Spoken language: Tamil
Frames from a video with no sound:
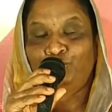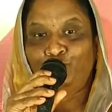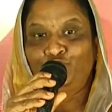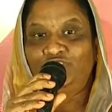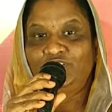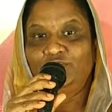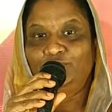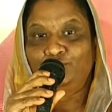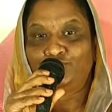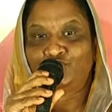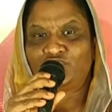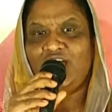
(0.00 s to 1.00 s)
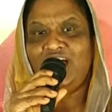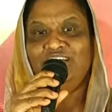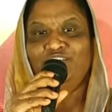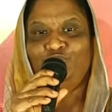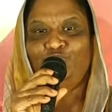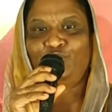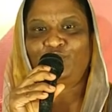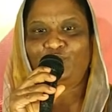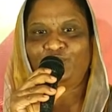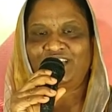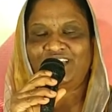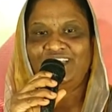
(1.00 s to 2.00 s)
புது உற்சாகத்தோடு
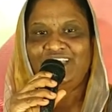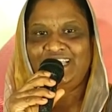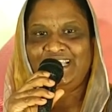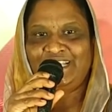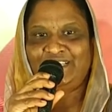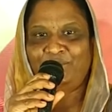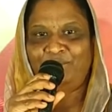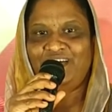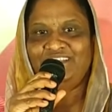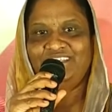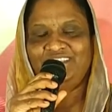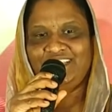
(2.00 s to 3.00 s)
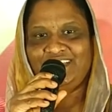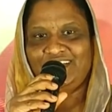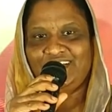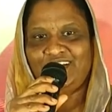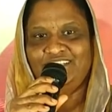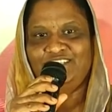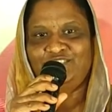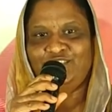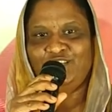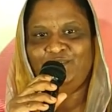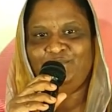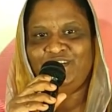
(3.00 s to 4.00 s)
கூட இந்த மாதத்தை கடந்து
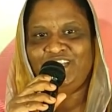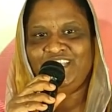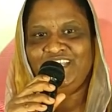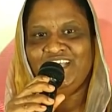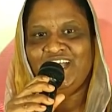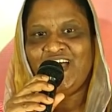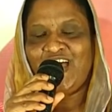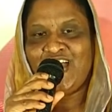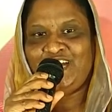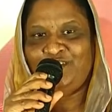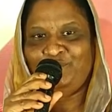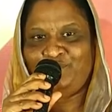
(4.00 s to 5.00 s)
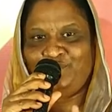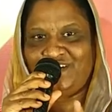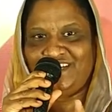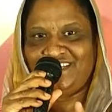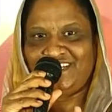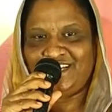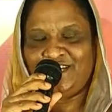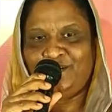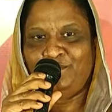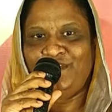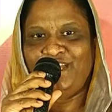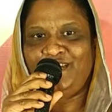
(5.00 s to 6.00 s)
செல்லும்படி ஆண்டவர் உங்களுக்கு
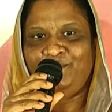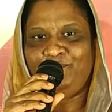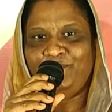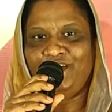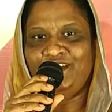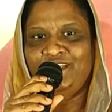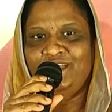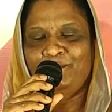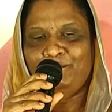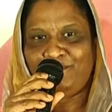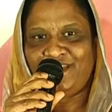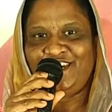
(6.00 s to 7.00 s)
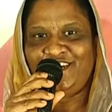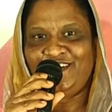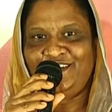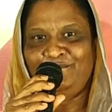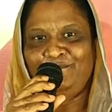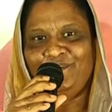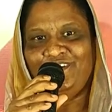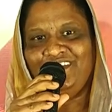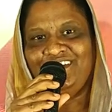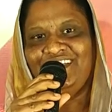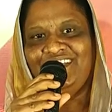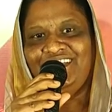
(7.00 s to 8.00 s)
கிருபையளிப்பார்
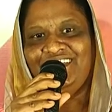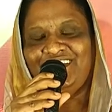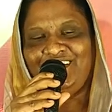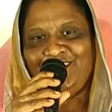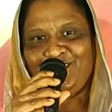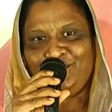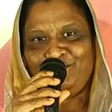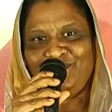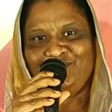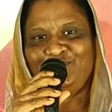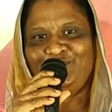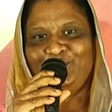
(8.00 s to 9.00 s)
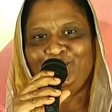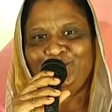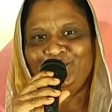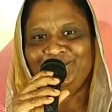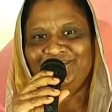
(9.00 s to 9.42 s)
பலனளிப்பார் காட் பிளஸ் யூ